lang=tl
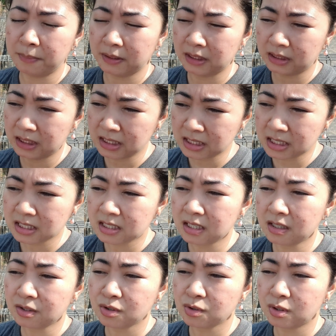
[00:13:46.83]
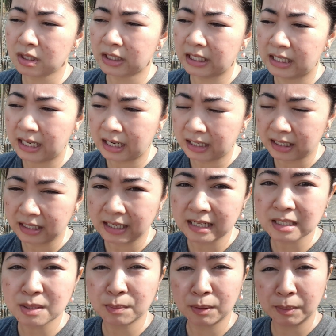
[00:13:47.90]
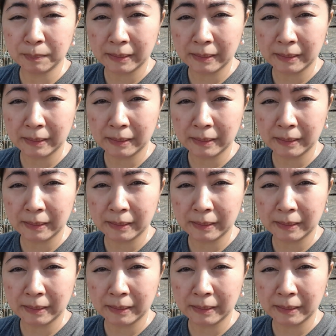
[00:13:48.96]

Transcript: Pagdating sa structure, kailangan as per